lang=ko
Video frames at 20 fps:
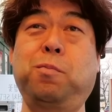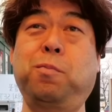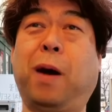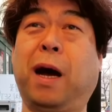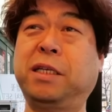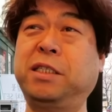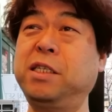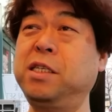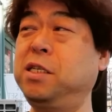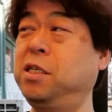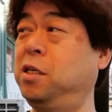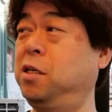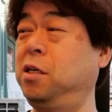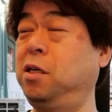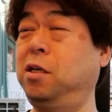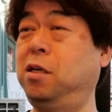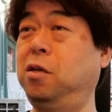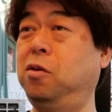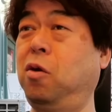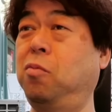
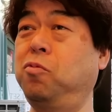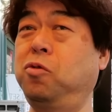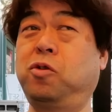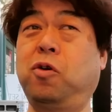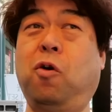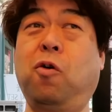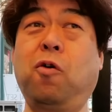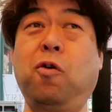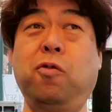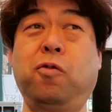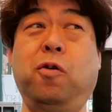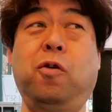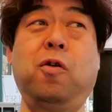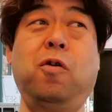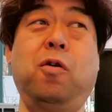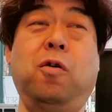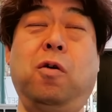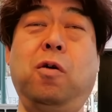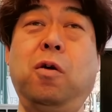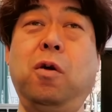마진이 너무
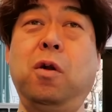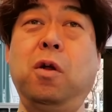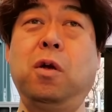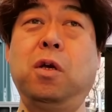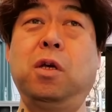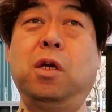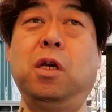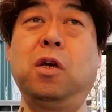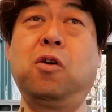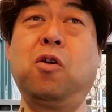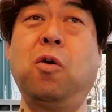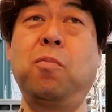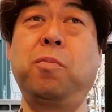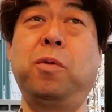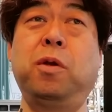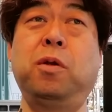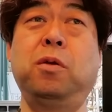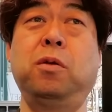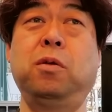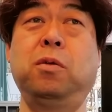적어서
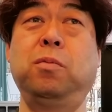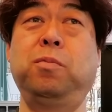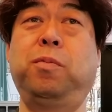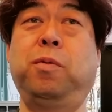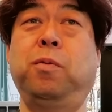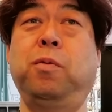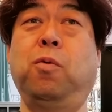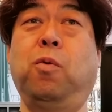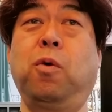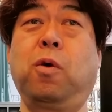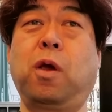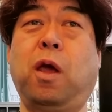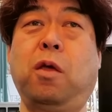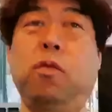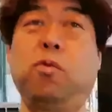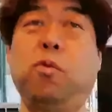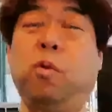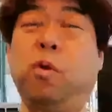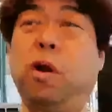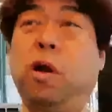인건비는
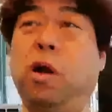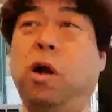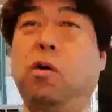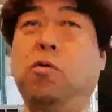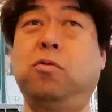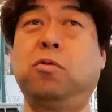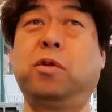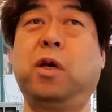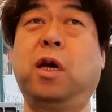계속 올라가고